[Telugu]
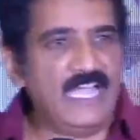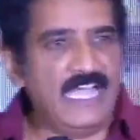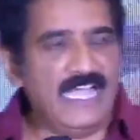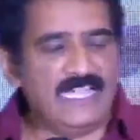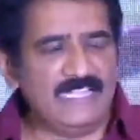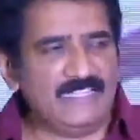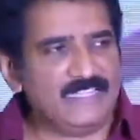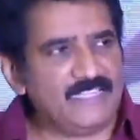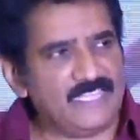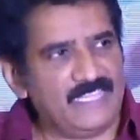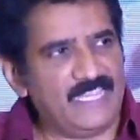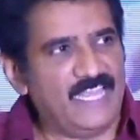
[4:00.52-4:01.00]

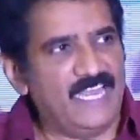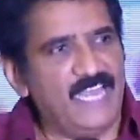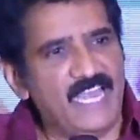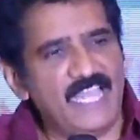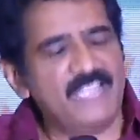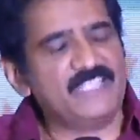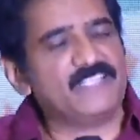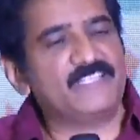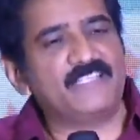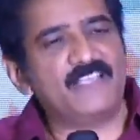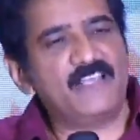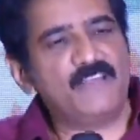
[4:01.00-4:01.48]
అంత ఎలా
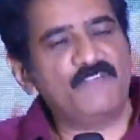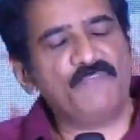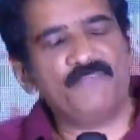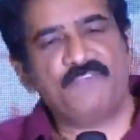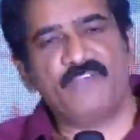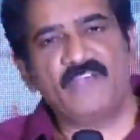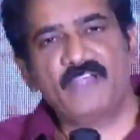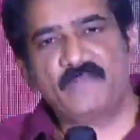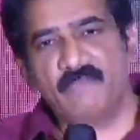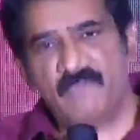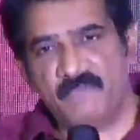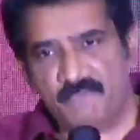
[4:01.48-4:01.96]
ఇస్తారో
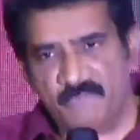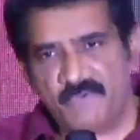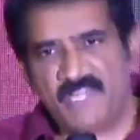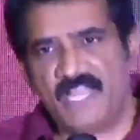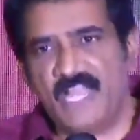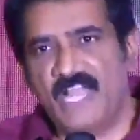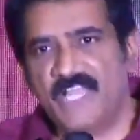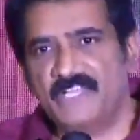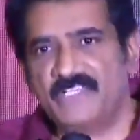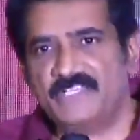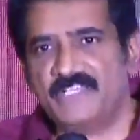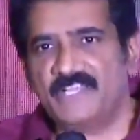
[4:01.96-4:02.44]
ఫ్రీడమ్
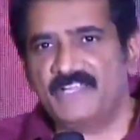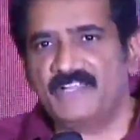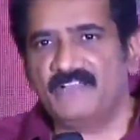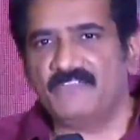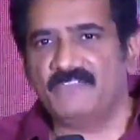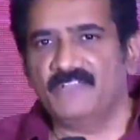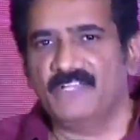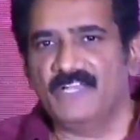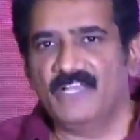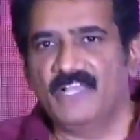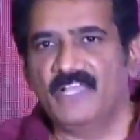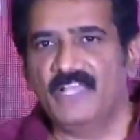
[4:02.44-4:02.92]
ఇప్పటికీ ఆశ్చర్యంగా
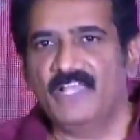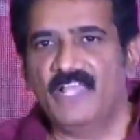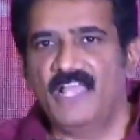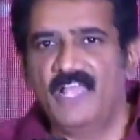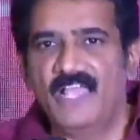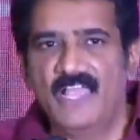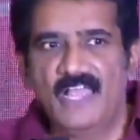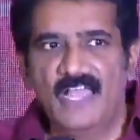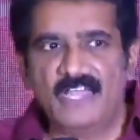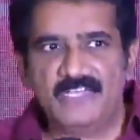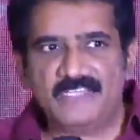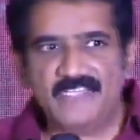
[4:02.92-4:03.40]
ఉందండి
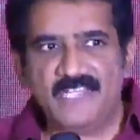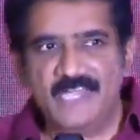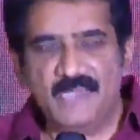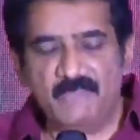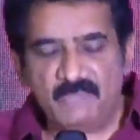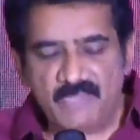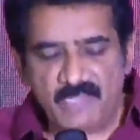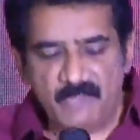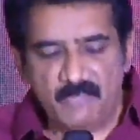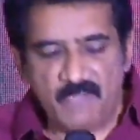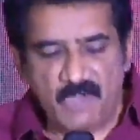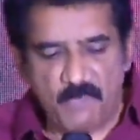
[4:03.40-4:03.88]
అట్
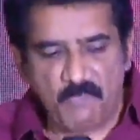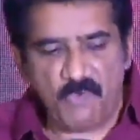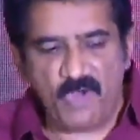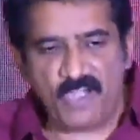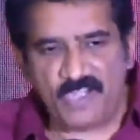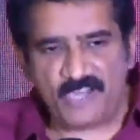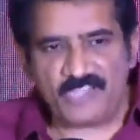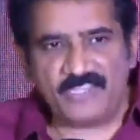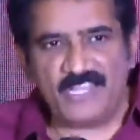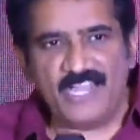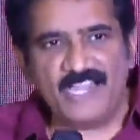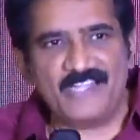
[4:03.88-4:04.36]
సేమ్ టైం ఆ
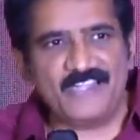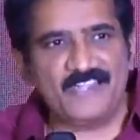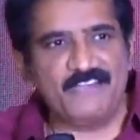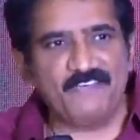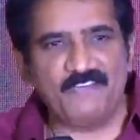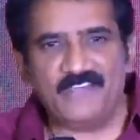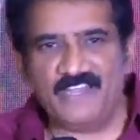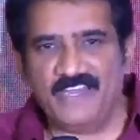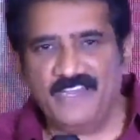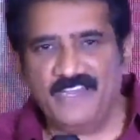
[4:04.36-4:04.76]
బార్డర్ దాటినవాడు